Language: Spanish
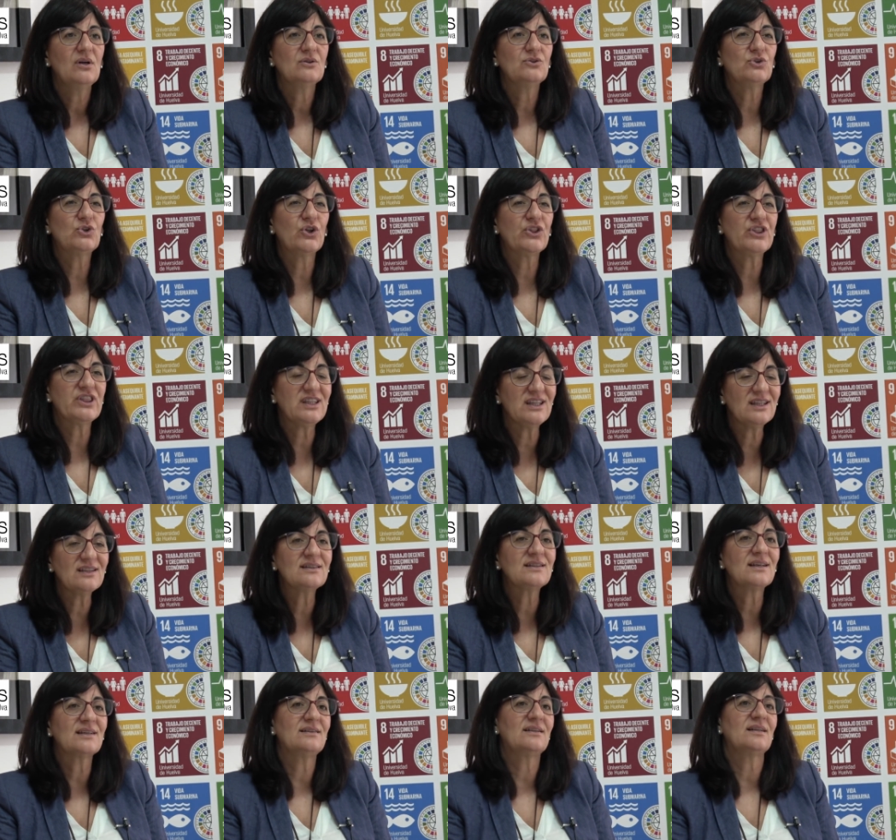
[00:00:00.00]

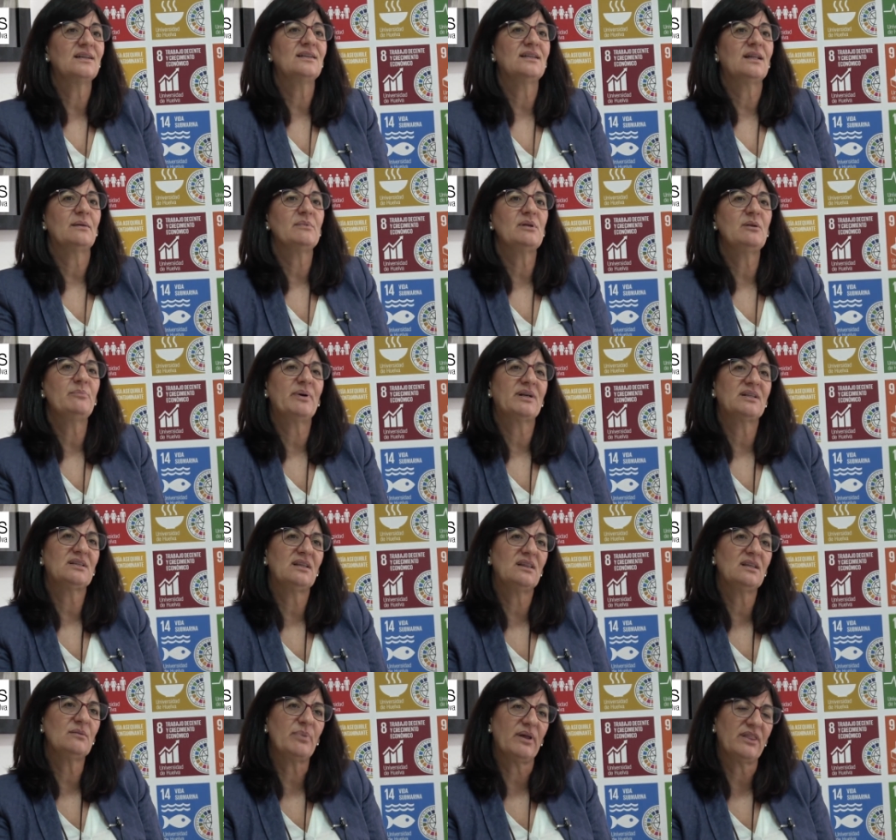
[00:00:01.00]
230.000
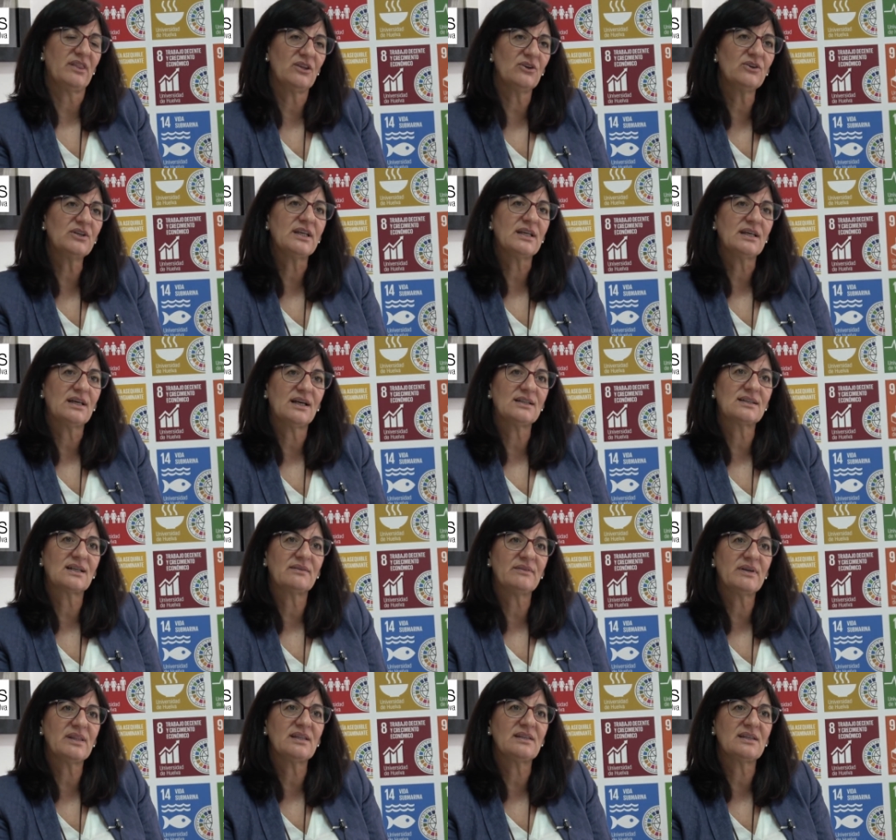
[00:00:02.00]
participaciones a
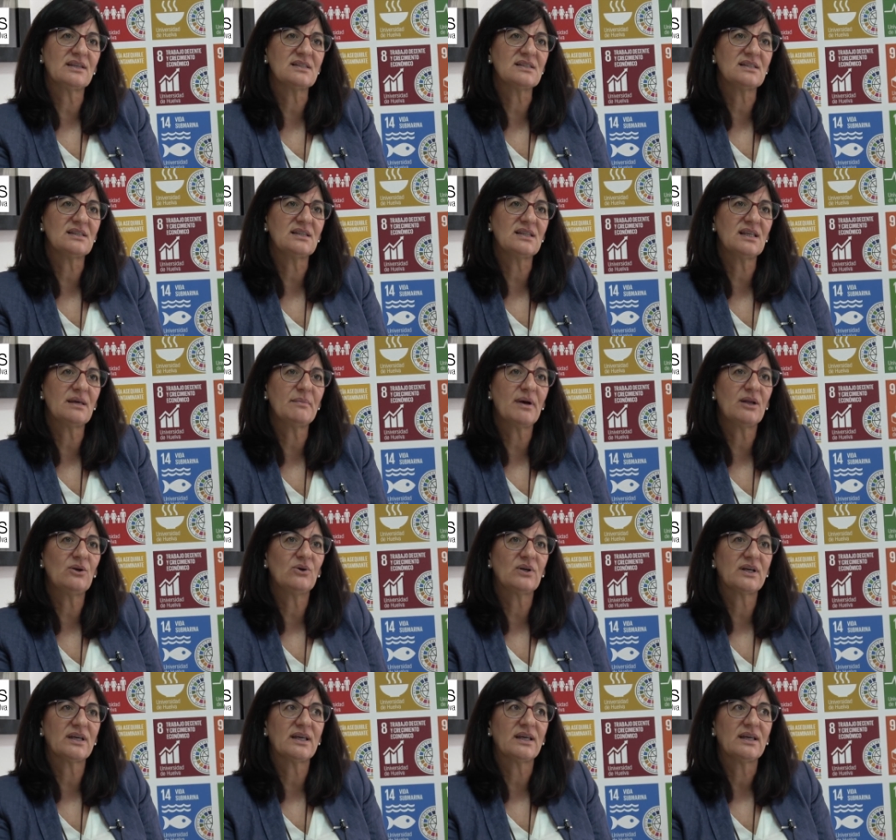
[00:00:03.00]
través de este sistema,
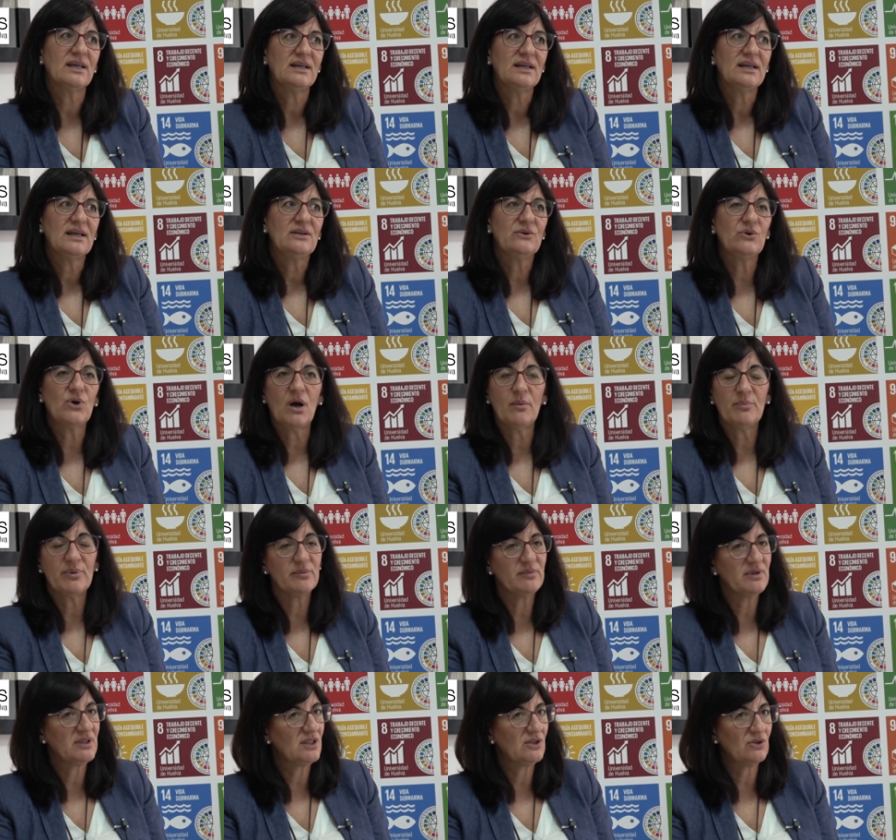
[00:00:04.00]
lo que nos ha
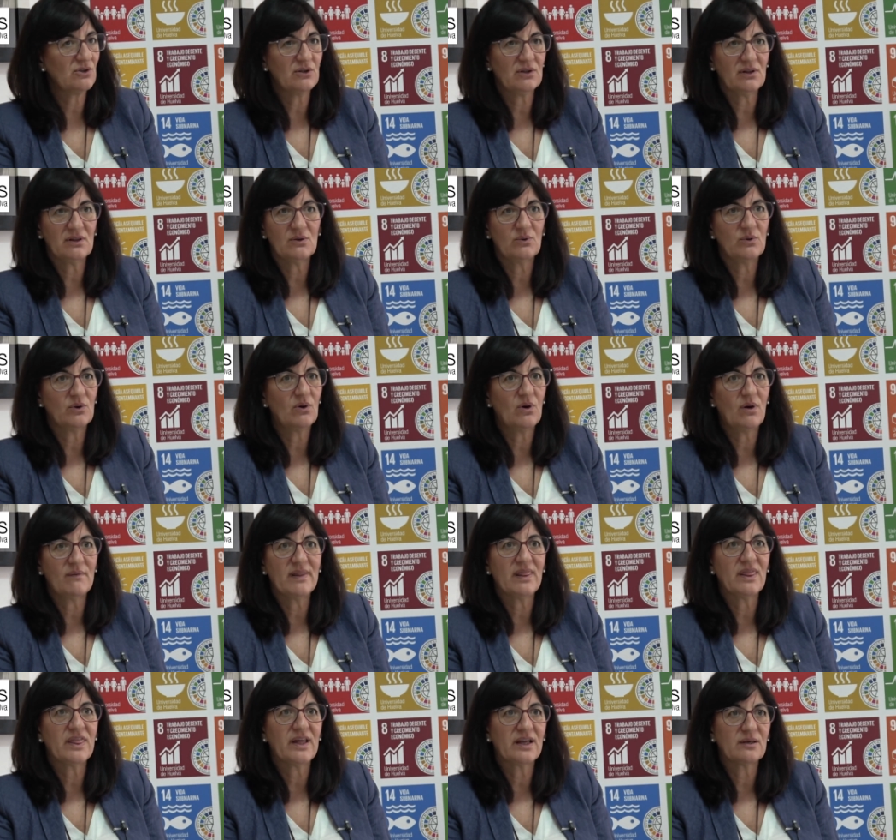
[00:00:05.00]
permitido desde luego
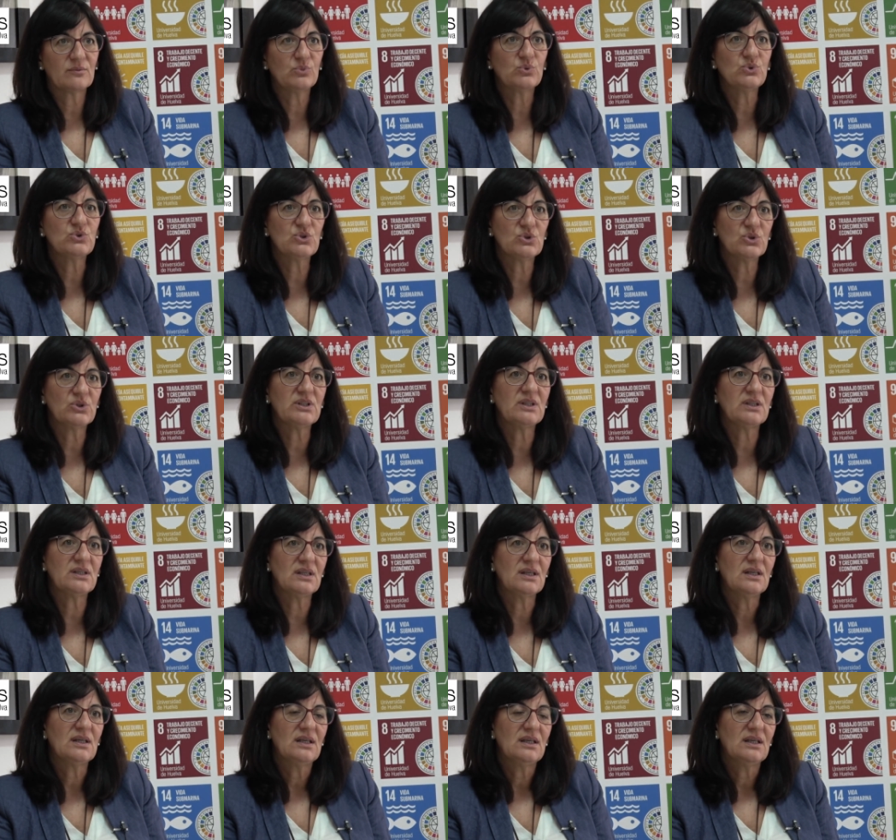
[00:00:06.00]
avanzar mucho
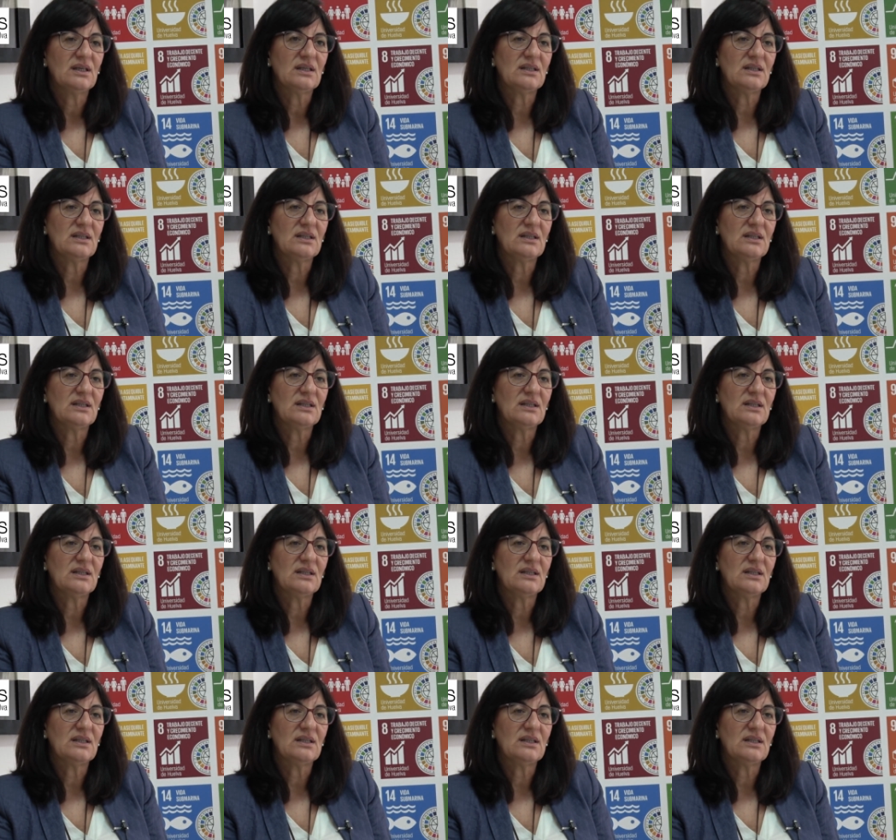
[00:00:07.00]
y,